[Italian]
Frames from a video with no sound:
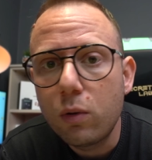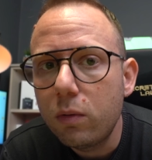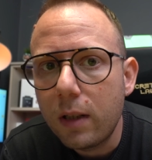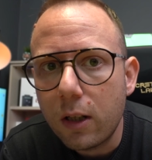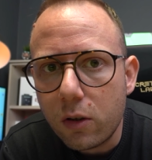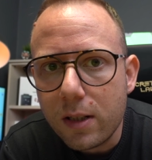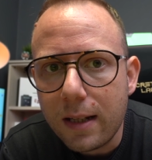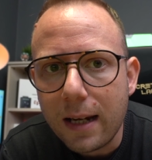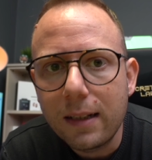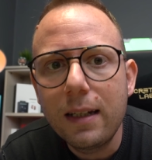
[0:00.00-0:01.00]
tutte le cose
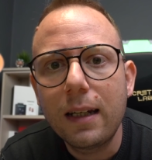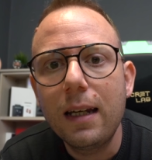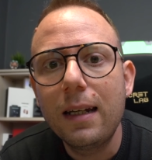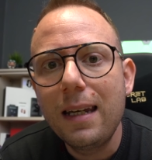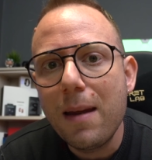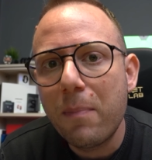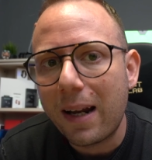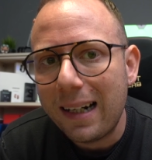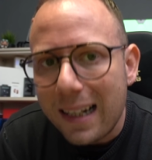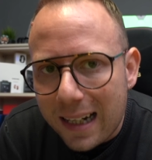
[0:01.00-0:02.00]
tecniche ne
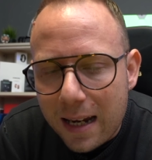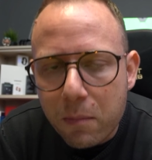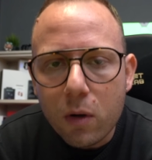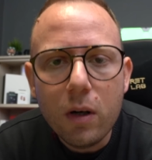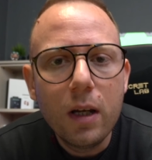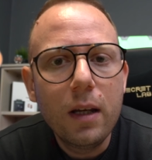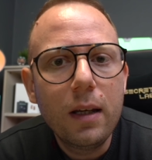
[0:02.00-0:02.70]
parleremo